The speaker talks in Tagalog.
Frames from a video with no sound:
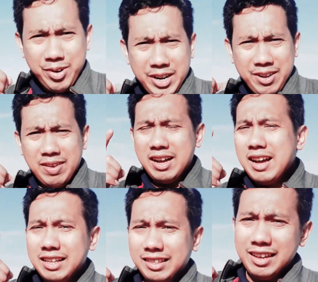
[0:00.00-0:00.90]
morning
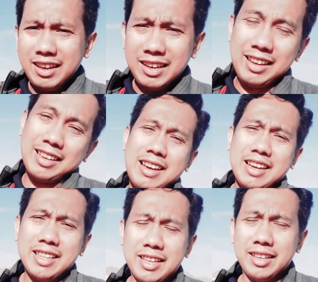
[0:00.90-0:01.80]
mga katek.
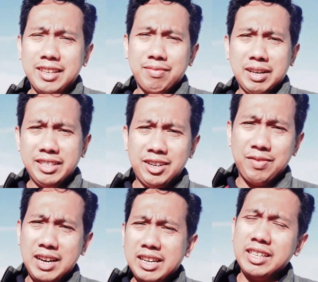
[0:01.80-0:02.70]
Ayan, isang magandang
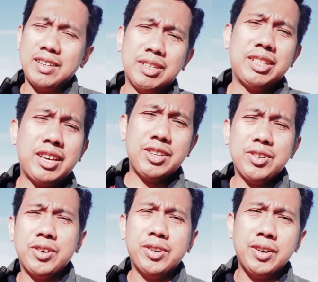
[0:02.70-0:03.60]
umaga na naman sa inyo.